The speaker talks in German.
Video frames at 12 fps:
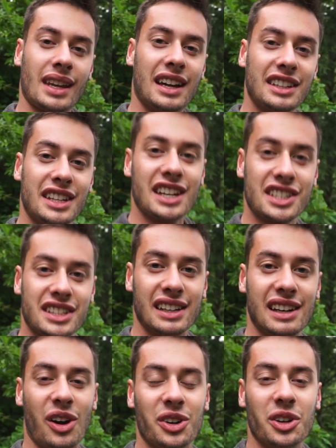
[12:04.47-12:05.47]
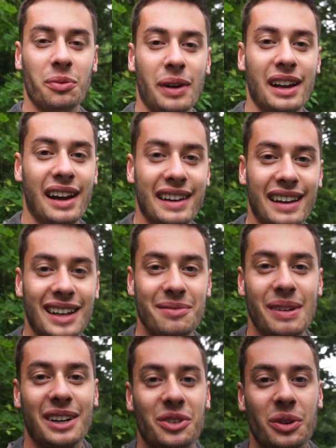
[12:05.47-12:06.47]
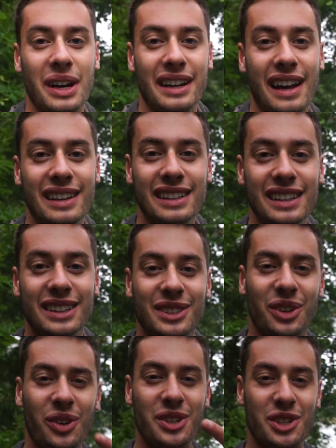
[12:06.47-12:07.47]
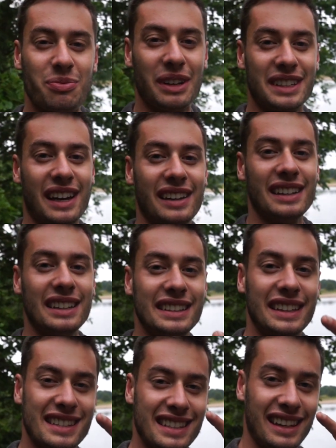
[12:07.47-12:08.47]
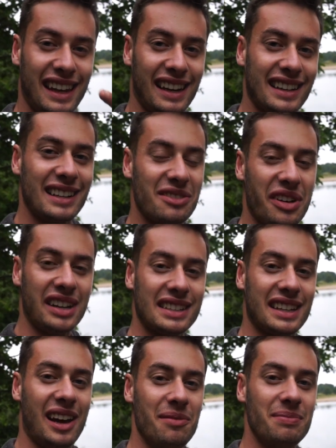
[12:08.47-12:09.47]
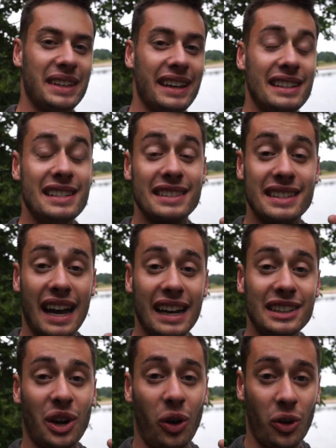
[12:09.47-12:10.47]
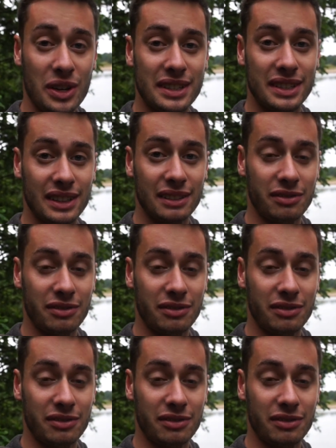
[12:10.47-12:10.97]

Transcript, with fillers: An der Stelle auch nochmal eine Anmerkung an alle treuen Spartaner, die jetzt lange gewartet haben, denn seit heute,